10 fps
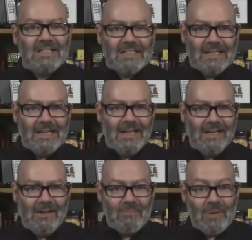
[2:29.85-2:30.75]

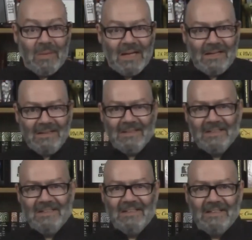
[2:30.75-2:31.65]
C'est le moment
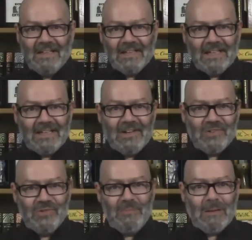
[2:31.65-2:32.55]
tant
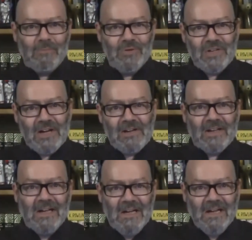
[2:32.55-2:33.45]
attendu par
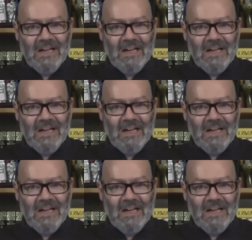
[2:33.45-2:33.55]
plusieurs